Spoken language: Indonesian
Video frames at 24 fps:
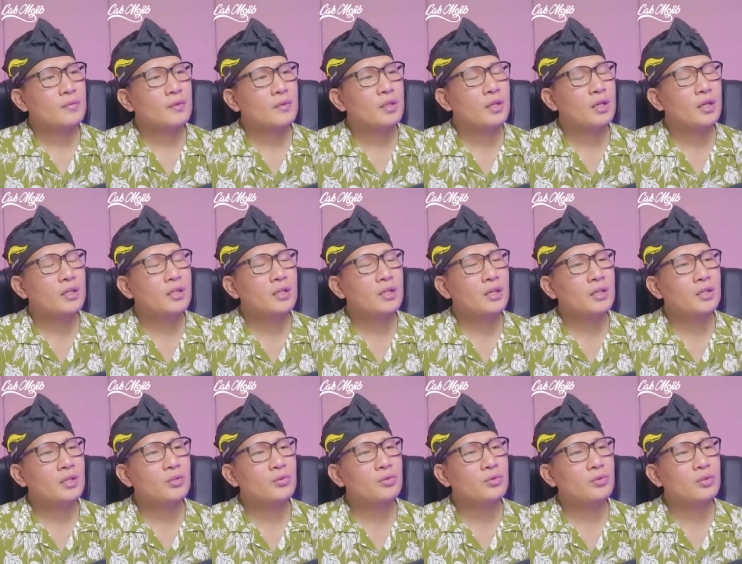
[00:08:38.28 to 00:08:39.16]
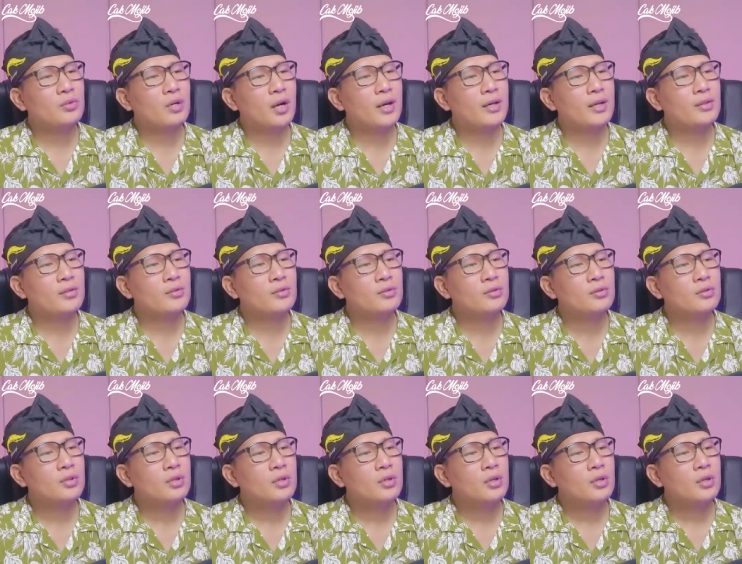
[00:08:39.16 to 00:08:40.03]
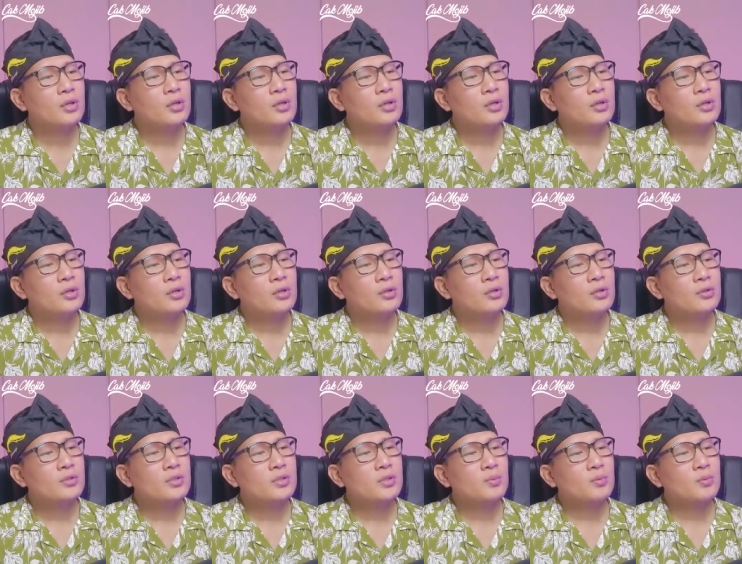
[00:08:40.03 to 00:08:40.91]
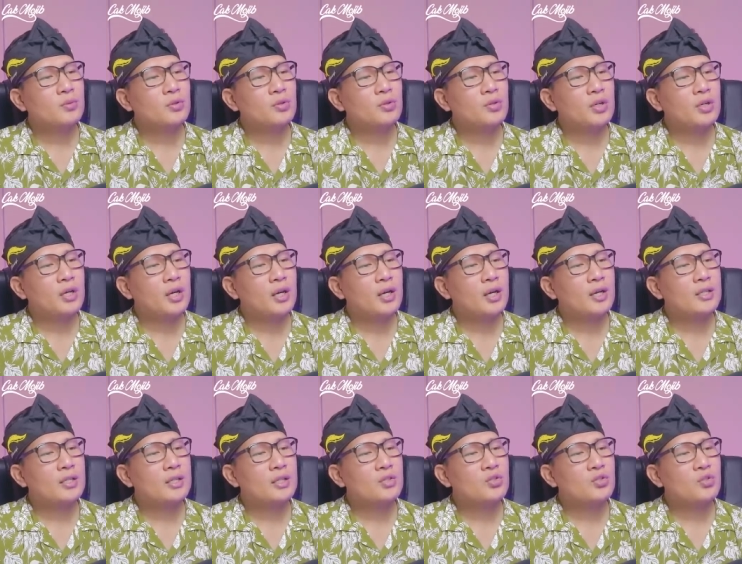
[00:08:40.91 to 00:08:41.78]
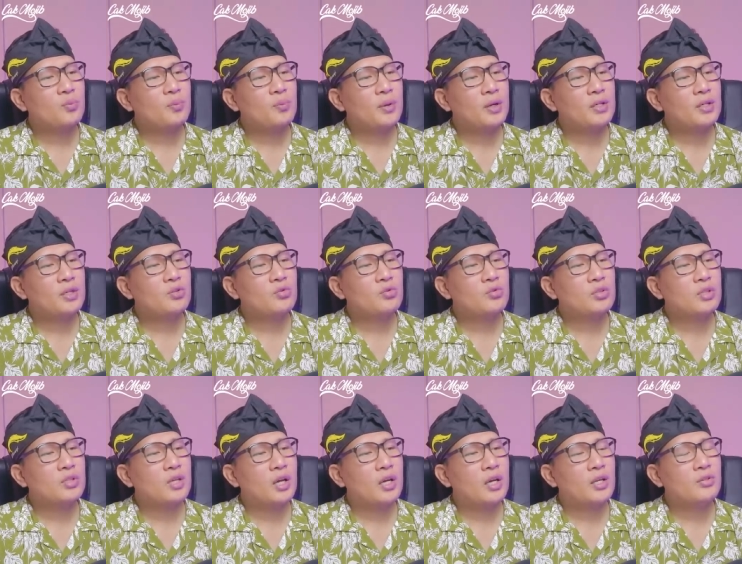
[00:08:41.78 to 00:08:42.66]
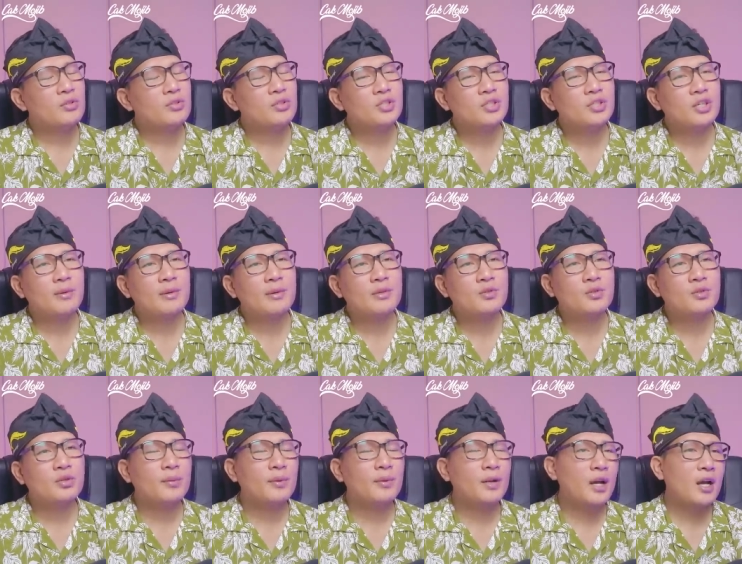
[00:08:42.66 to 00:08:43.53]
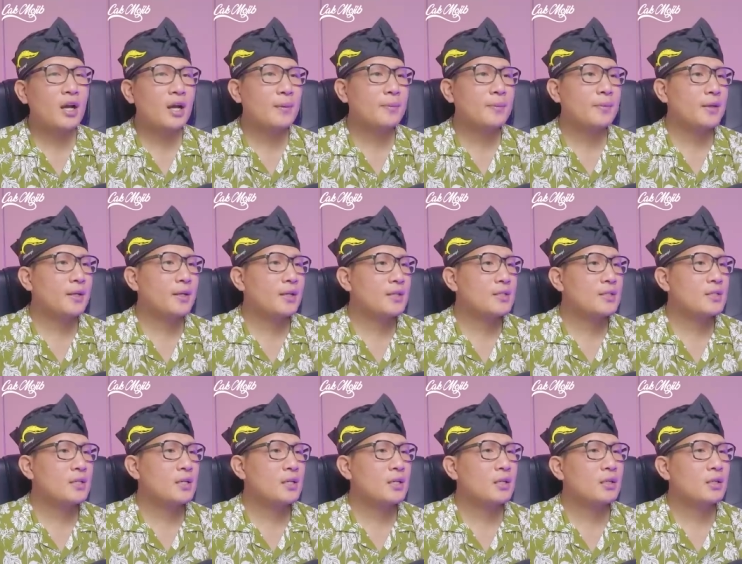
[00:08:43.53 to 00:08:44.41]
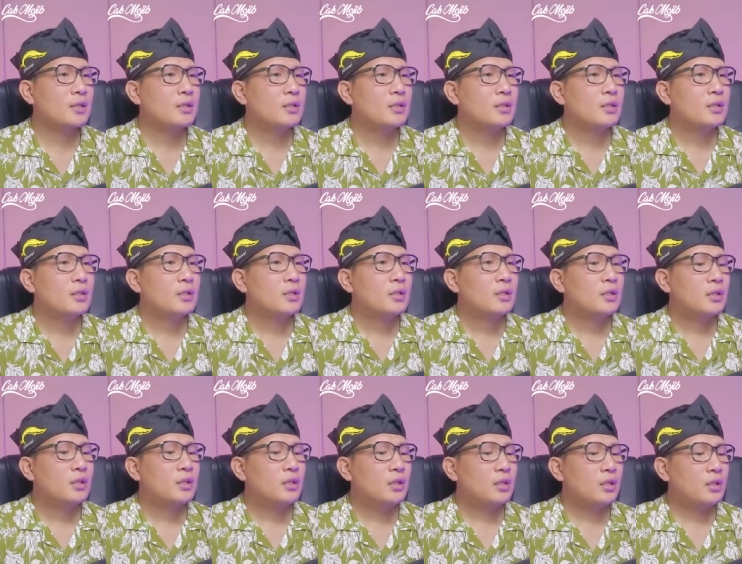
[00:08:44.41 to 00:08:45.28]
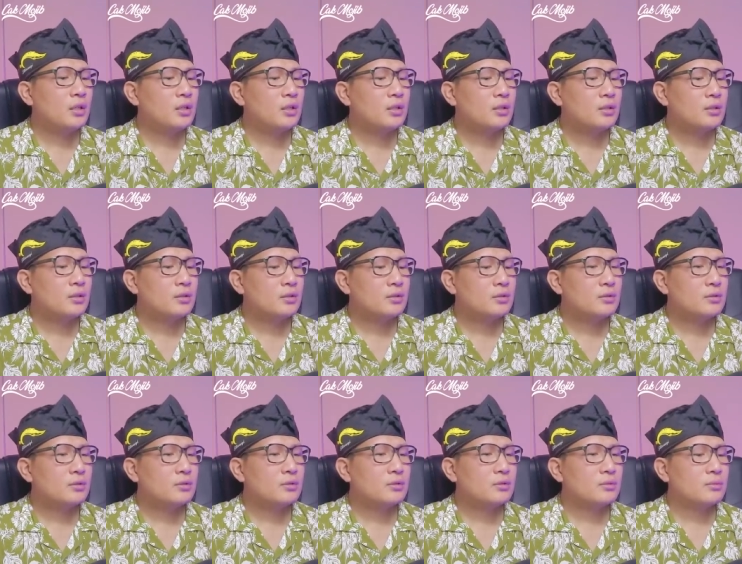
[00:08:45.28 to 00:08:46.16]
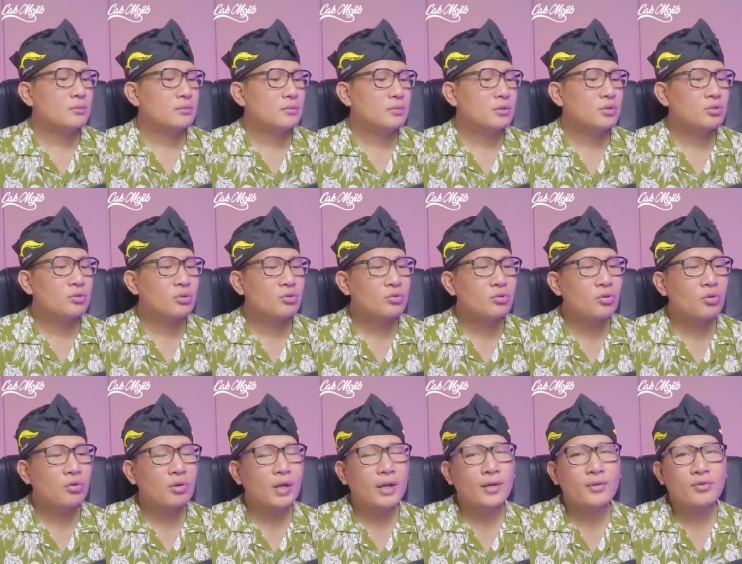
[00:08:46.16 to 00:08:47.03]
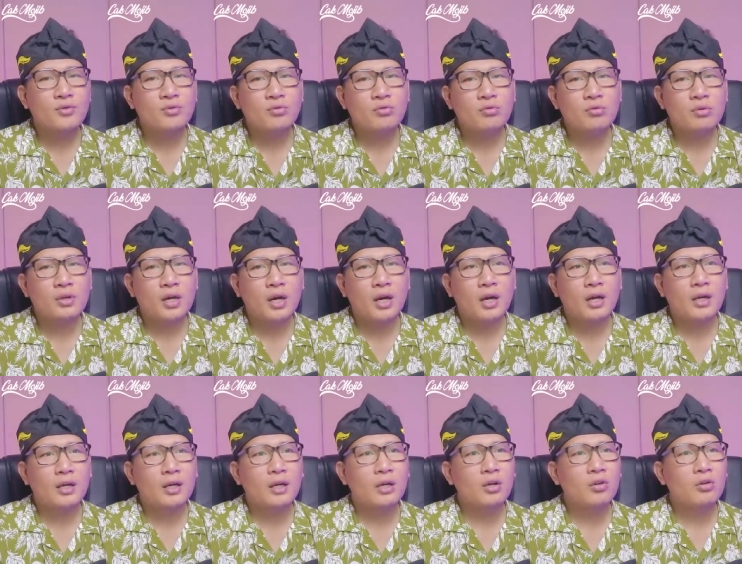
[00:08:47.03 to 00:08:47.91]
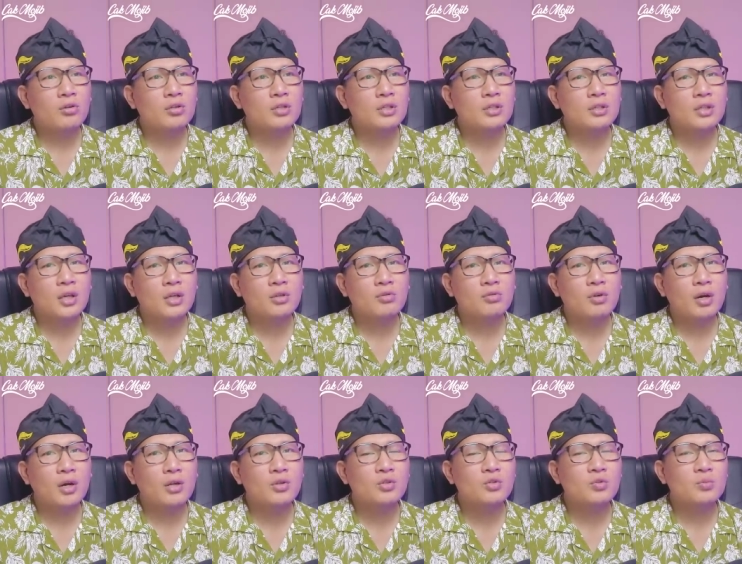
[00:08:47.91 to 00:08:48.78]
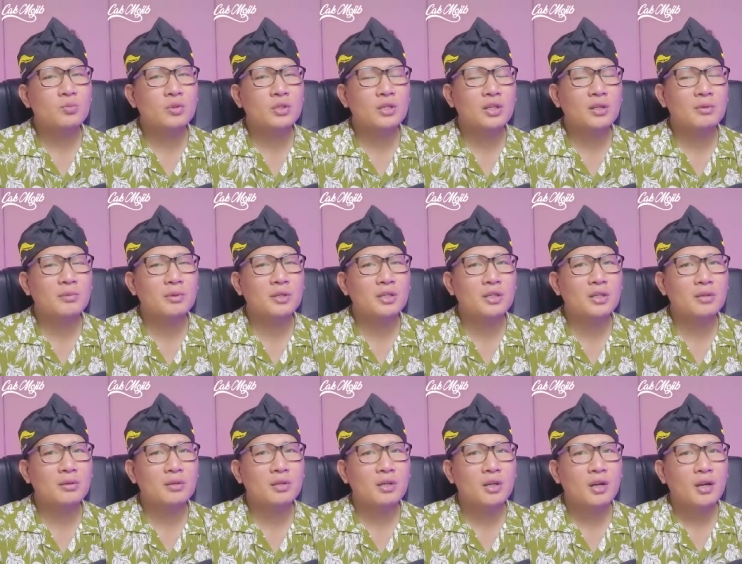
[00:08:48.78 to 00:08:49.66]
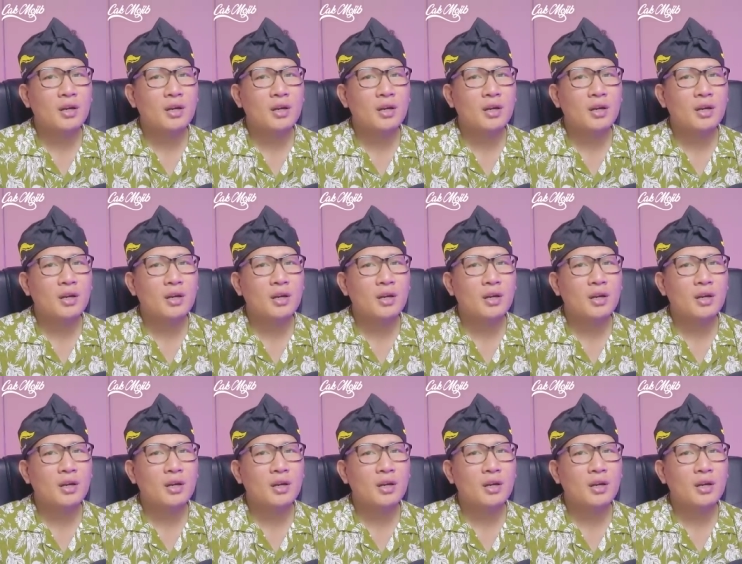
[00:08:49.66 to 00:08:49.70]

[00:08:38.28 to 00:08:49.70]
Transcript: Jadi yang diunggah itu 10 negara tersopan di dunia. Indonesia masuk ke berapa ya guys ya? Ini mencontohkan juga kalau kita itu harus benar-benar